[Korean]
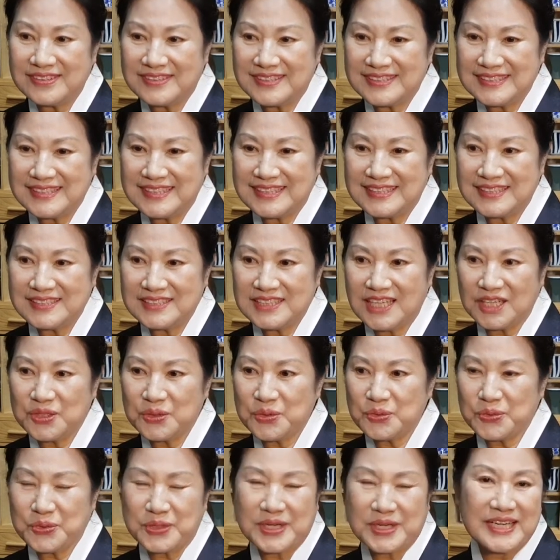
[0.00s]
이제, 예,
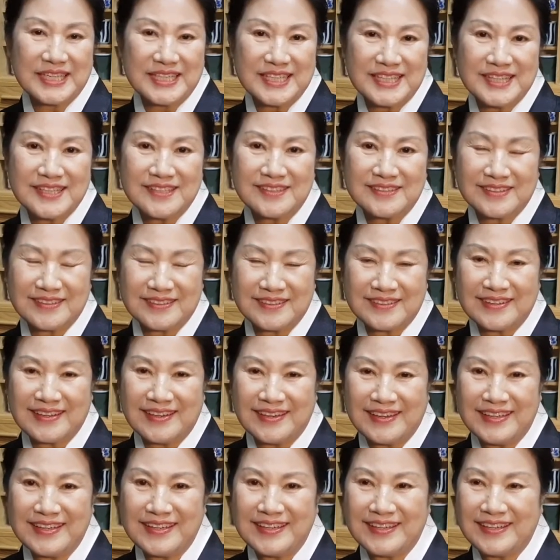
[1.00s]
자료가 있는 게,
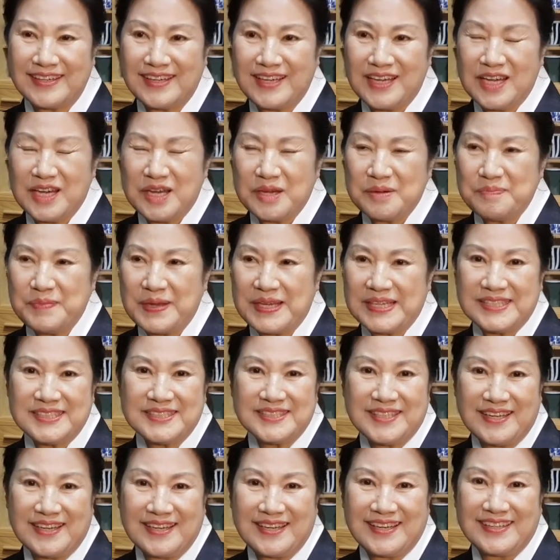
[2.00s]
네,
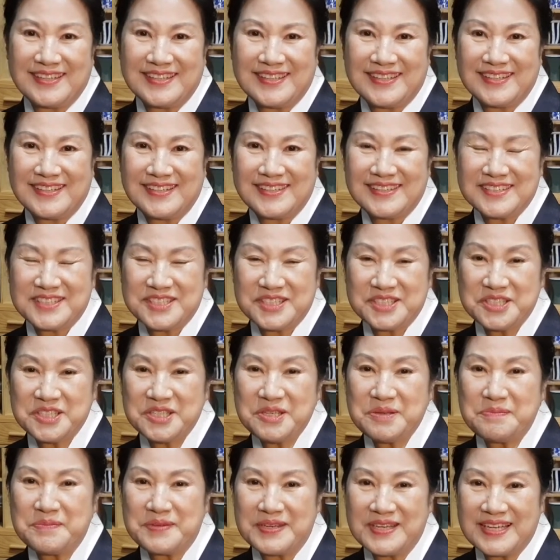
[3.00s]
백제
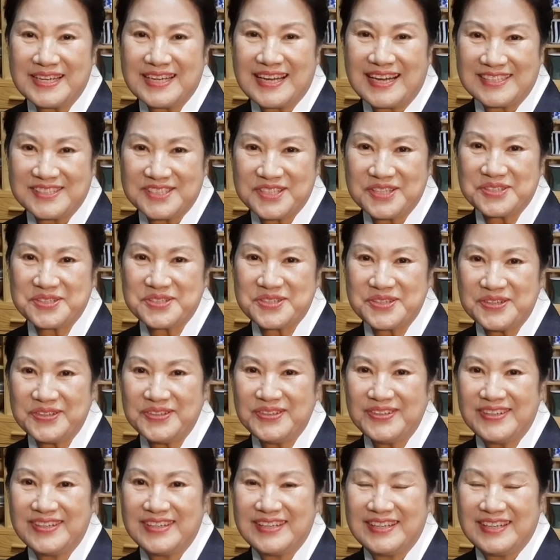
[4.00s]
스님이 가셔서,
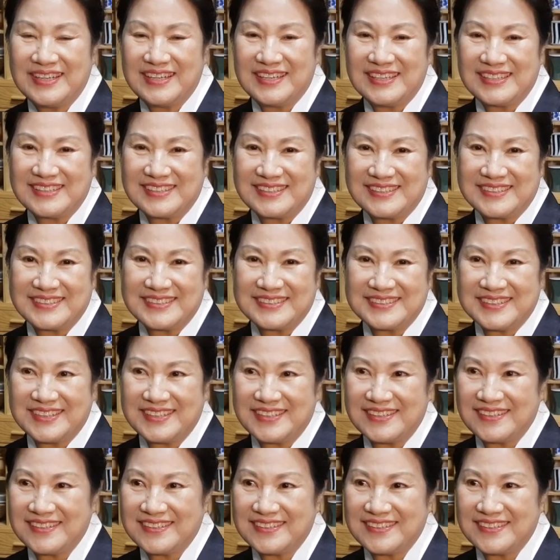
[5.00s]
음, 어, 이제